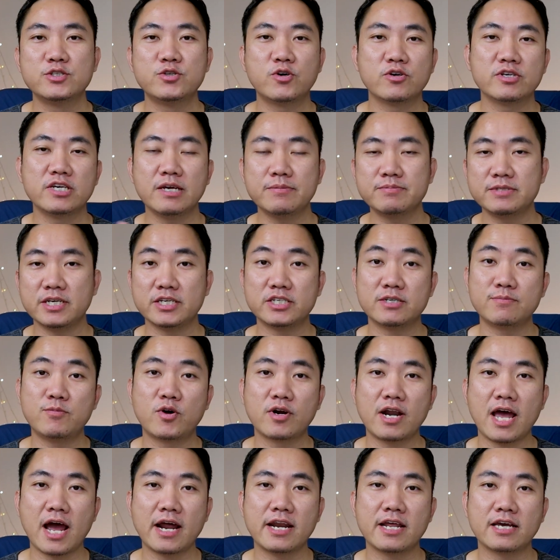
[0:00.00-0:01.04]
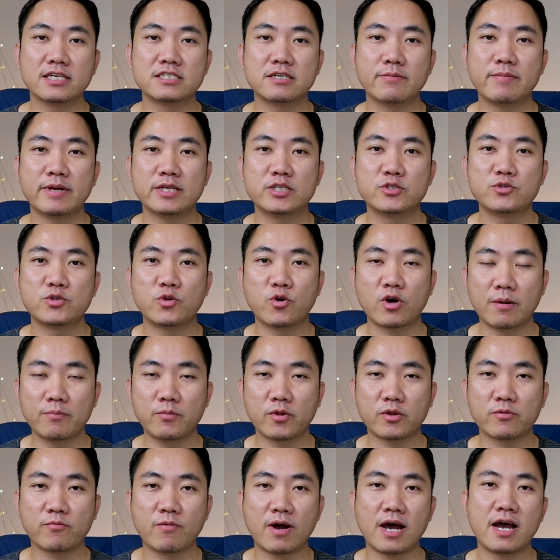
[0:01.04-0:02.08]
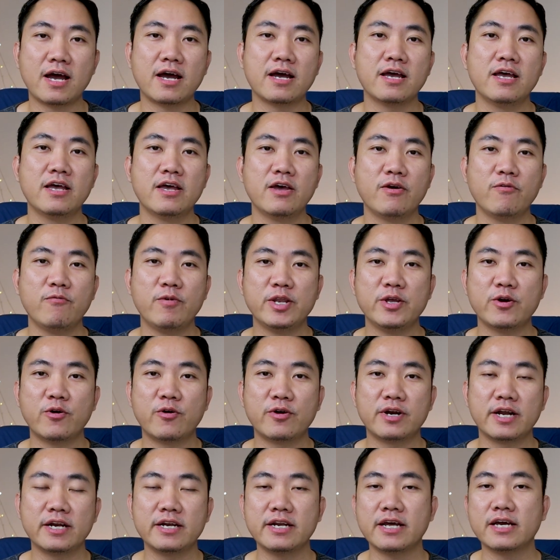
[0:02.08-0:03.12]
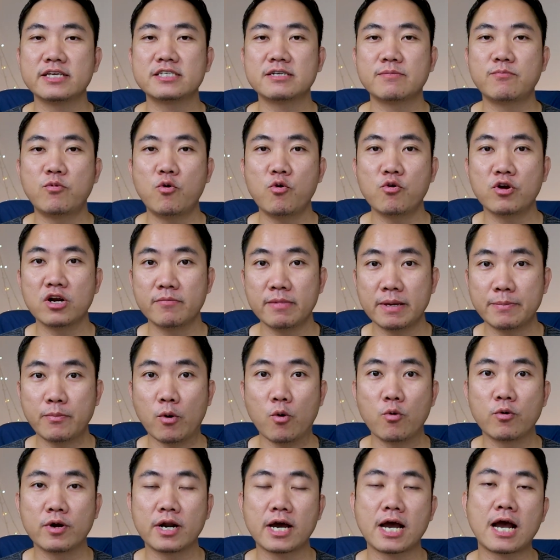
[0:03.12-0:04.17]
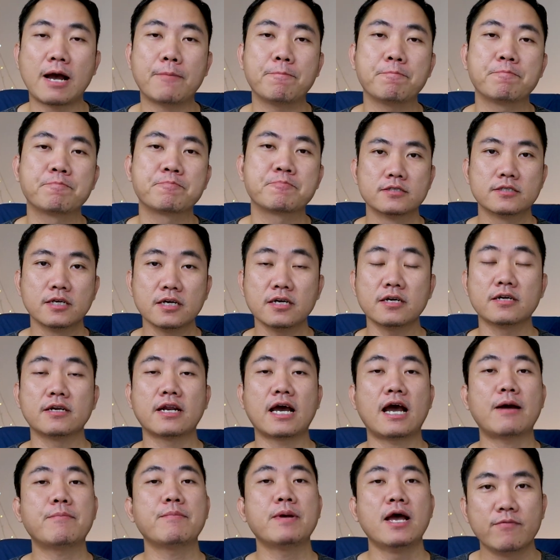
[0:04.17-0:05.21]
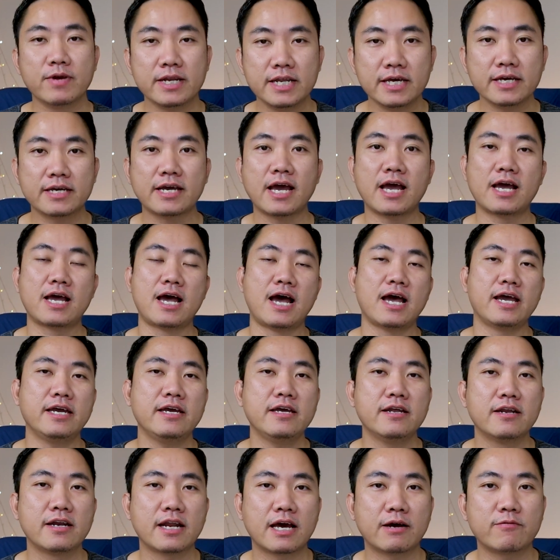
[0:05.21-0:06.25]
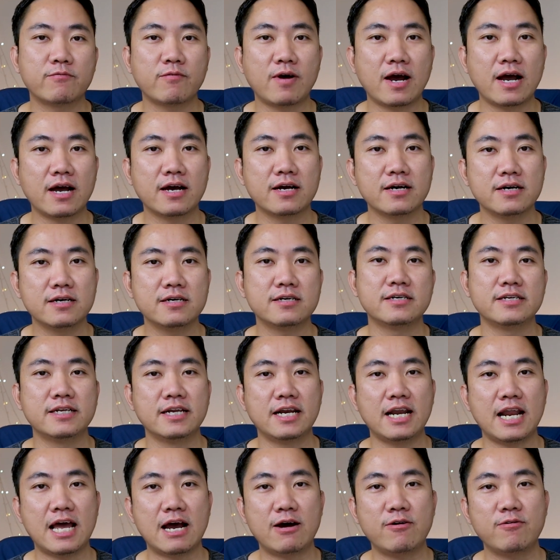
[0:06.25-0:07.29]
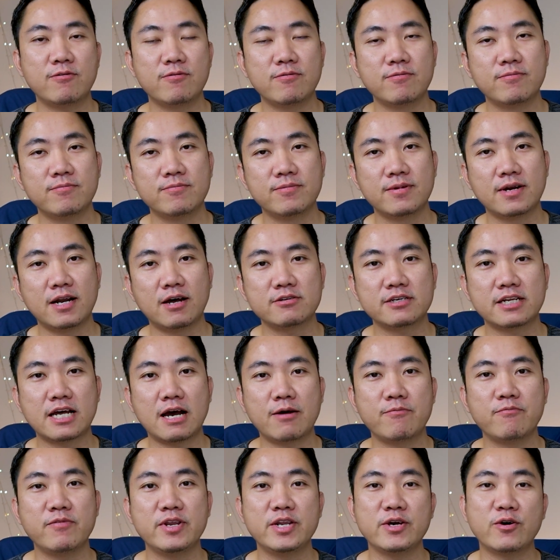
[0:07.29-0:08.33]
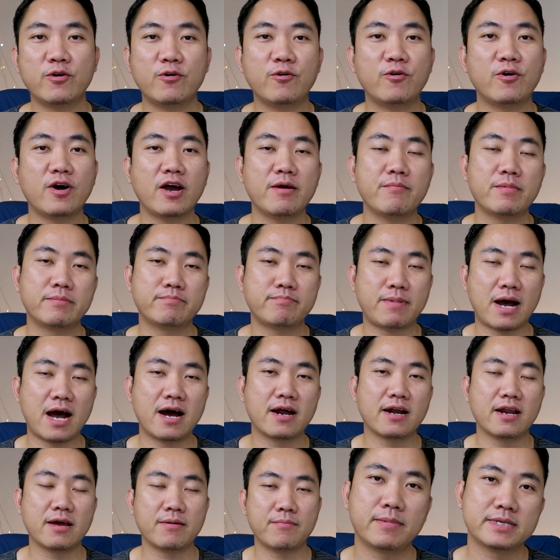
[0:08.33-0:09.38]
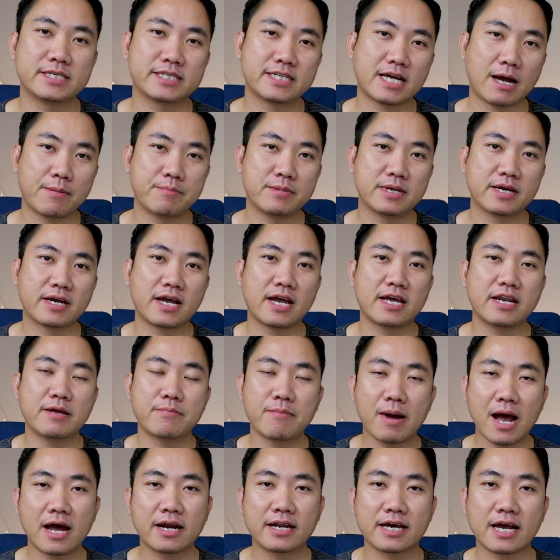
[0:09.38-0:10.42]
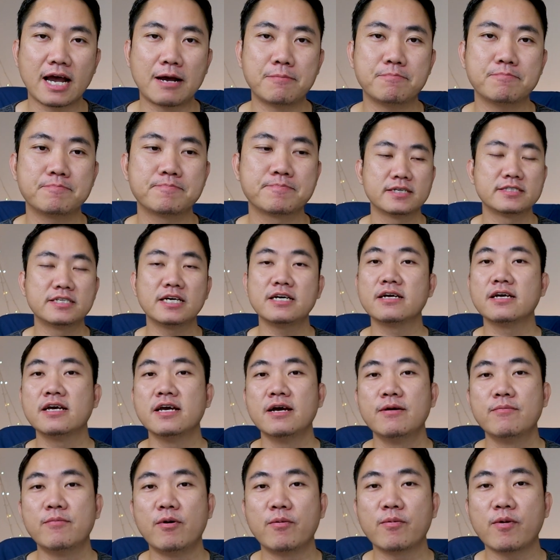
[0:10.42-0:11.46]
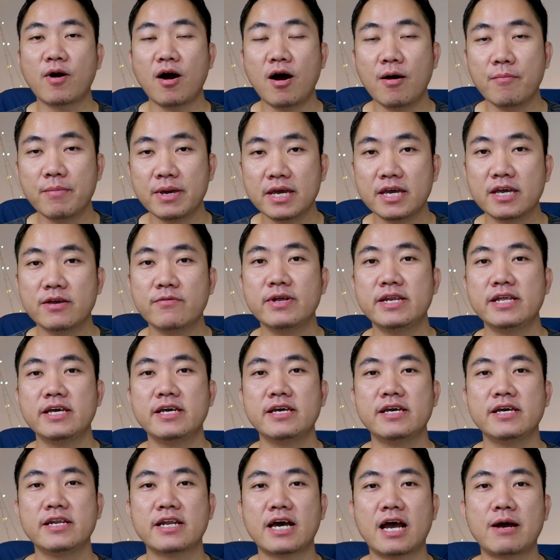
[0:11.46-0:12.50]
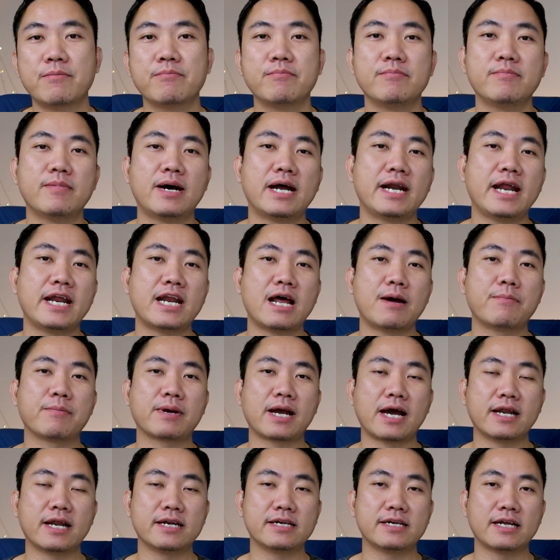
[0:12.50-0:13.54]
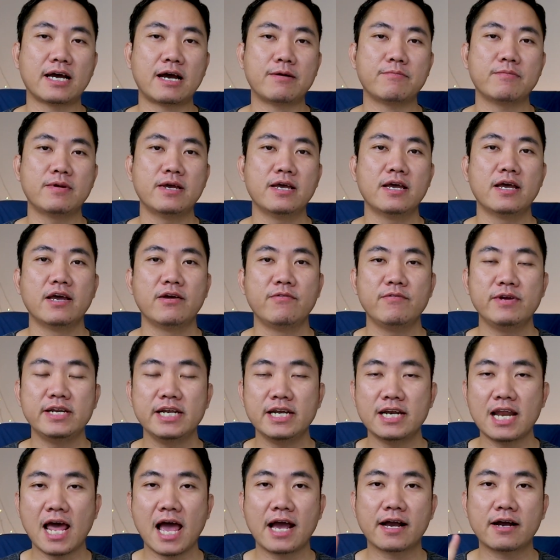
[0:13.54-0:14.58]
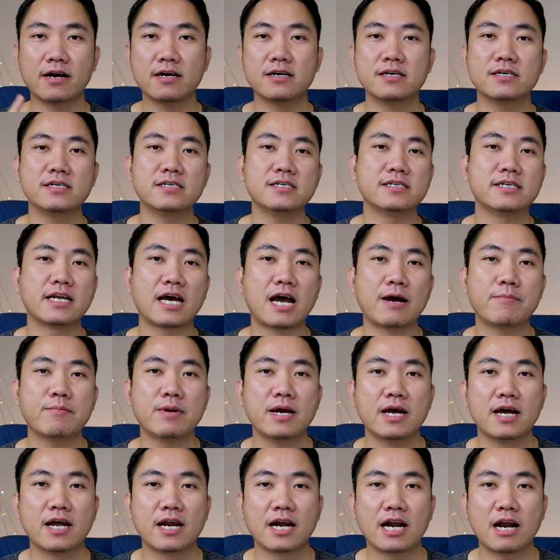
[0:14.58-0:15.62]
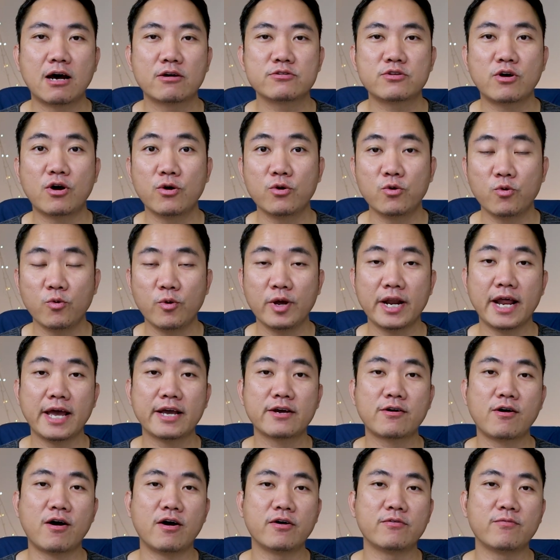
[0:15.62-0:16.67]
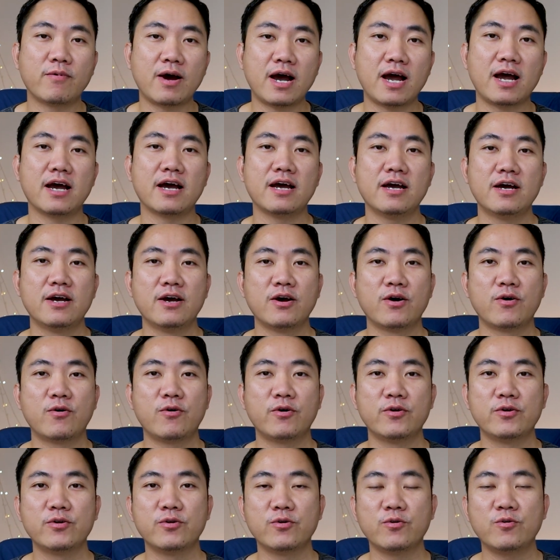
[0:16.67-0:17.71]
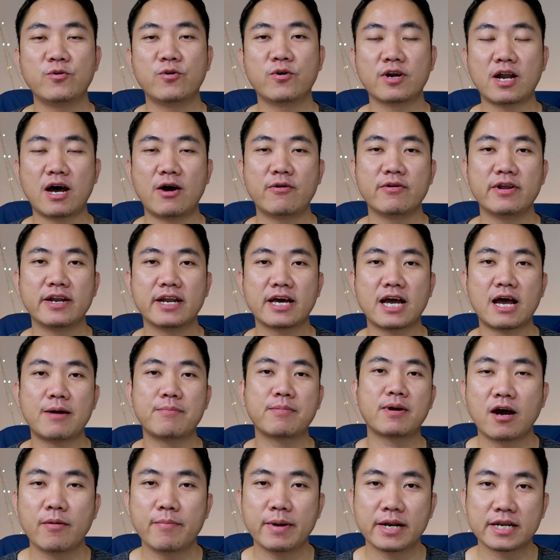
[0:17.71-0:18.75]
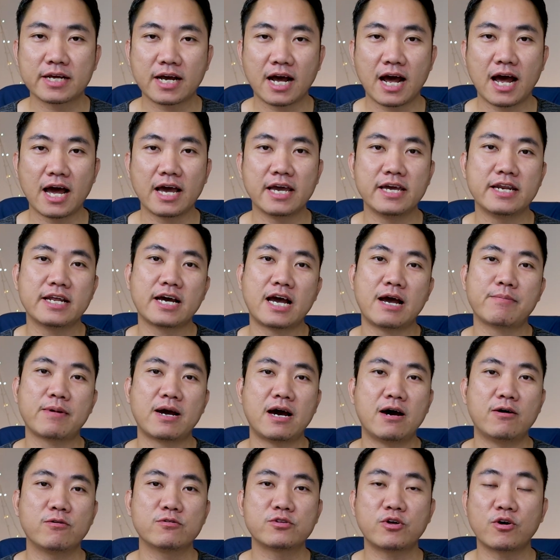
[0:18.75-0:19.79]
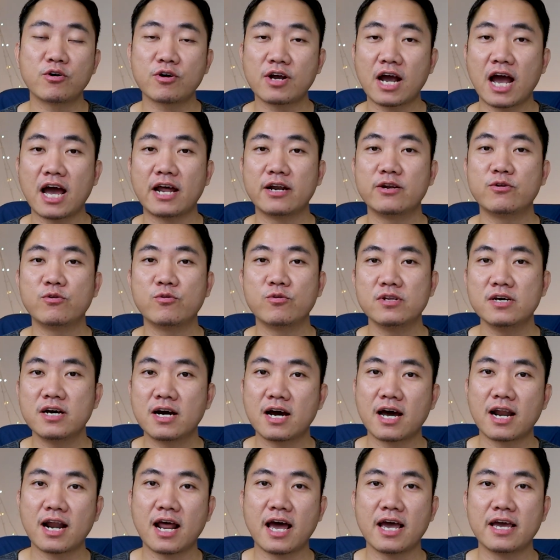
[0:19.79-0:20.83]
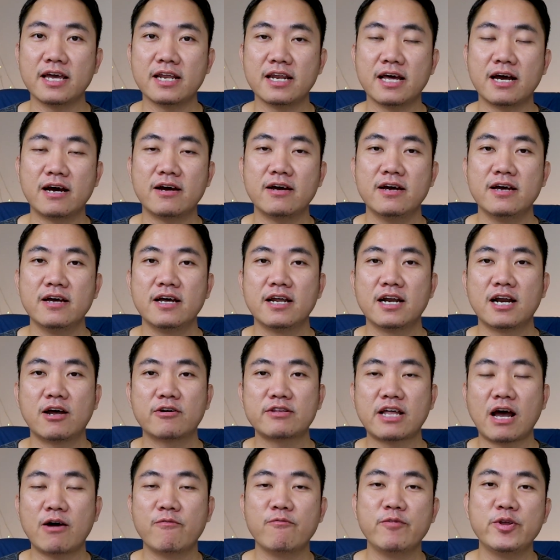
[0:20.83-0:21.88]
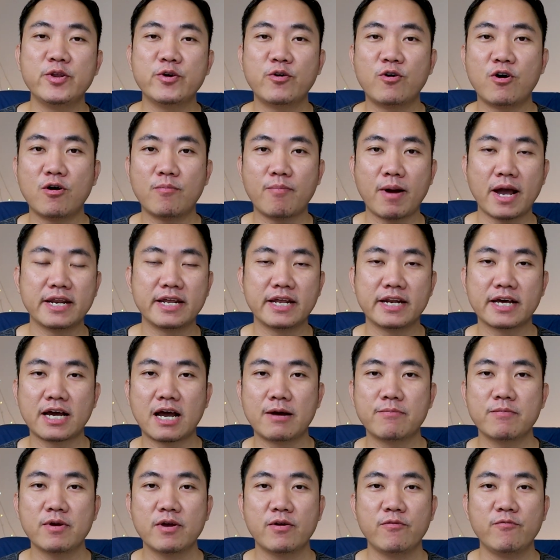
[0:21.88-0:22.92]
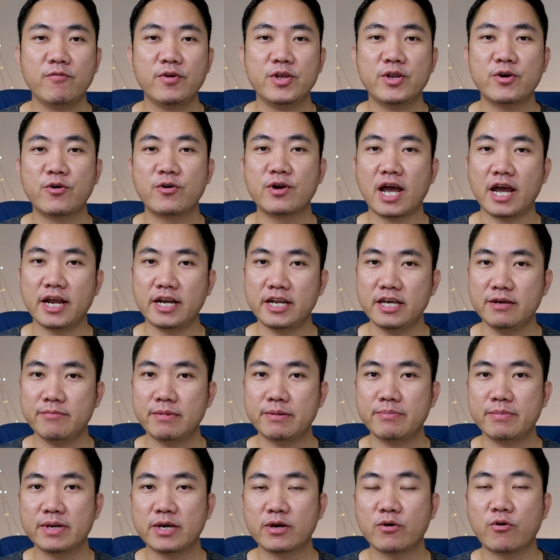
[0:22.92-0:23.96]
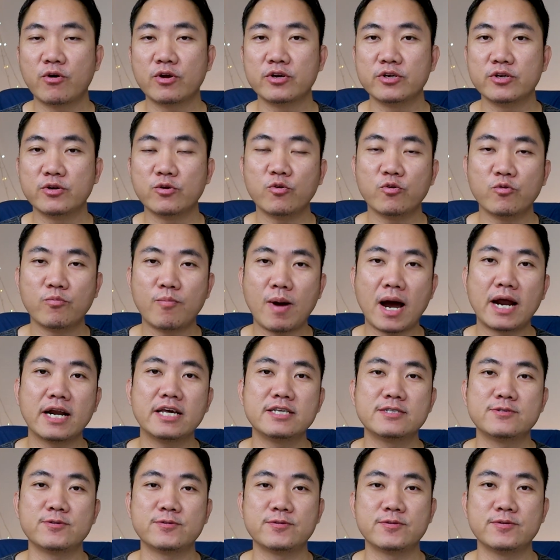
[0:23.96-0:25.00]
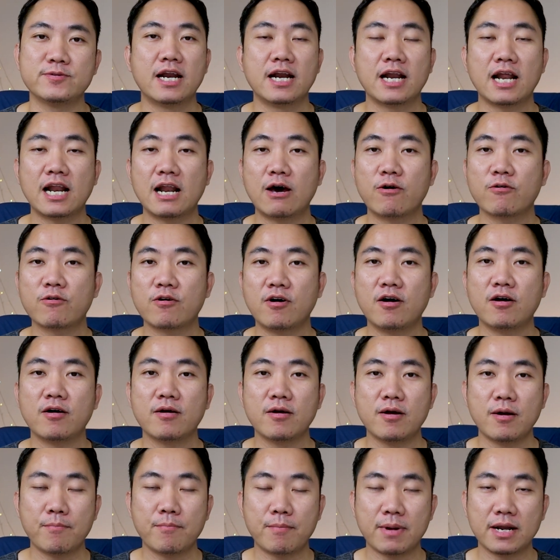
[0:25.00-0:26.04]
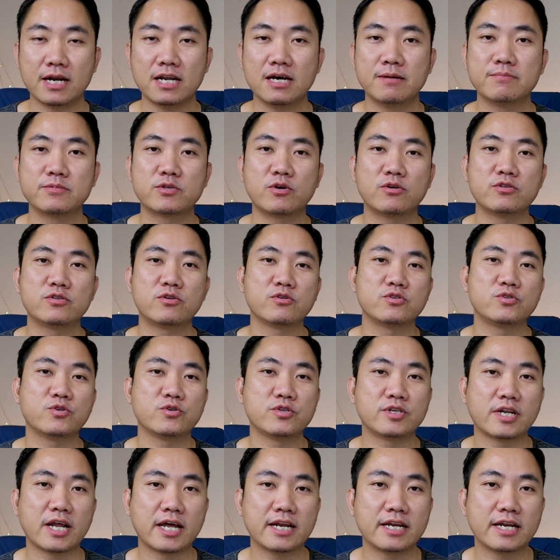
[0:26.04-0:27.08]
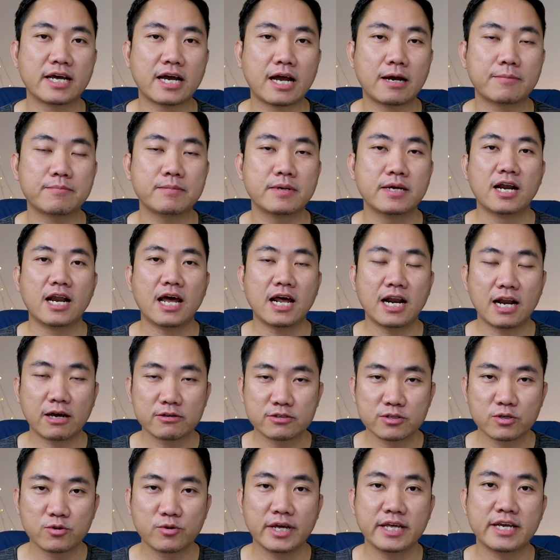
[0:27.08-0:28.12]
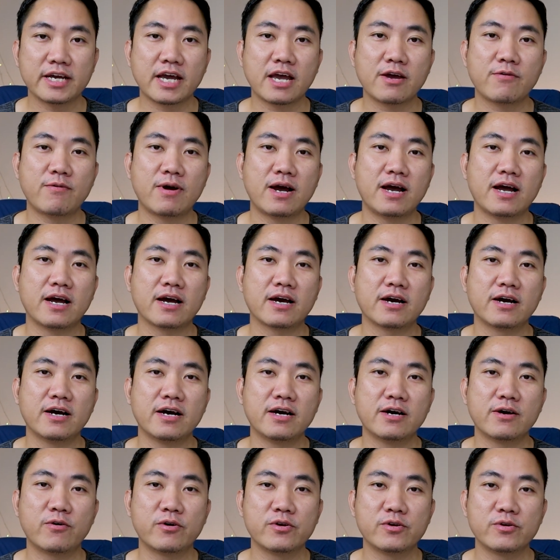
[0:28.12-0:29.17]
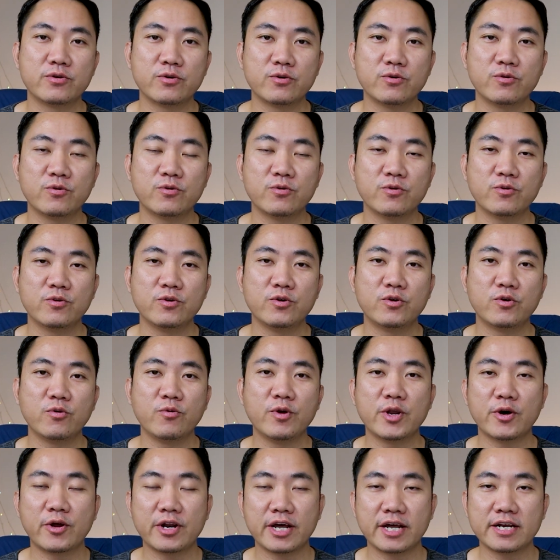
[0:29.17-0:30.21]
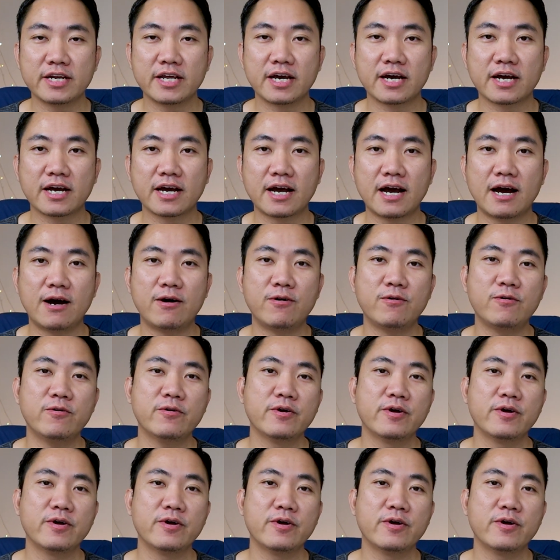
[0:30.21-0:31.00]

ช่วง24ชั่วโมงแรกเนี่ยจะเป็นตัวกำหนดว่าวิดีโอนั้นเนี่ยจะพุ่งหรือไม่พุ่งนะครับซึ่งนะครับวิธีแก้ไขนะครับว่าเออแล้วเราจะทำวิดีโอให้มันปังเนี่ยเราจะทำยังไงได้บ้างนะครับ ซึ่งผมก็มีวิธีนะครับมาแนะนำกันนะครับวิธีแรกก็คือนะครับ เราต้องรู้ให้ได้ก่อนว่าคนดูของเราเนี่ยนะครับ เขาเป็นใครนะครับ เขาต้องการดูเรื่องอะไรแล้ว เราทำวิดีโอออกไปเนี่ยนะครับ วิดีโอไหนที่มันมีคนดูมากที่สุด แล้วเราก็มาเริ่มต้นตรงจุดนั้นนะครับ และเราจะรู้ได้ยังไงว่าเออคนดูดูวิดีโอนั้นเนี่ยเขา